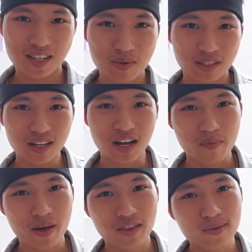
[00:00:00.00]
Chào mừng tất cả
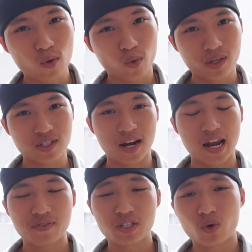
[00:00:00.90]
các bạn tiếp tục quay trở
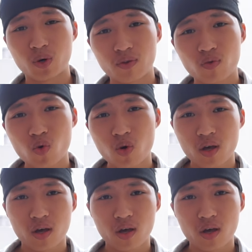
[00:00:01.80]
lại channel của Đăng Vũ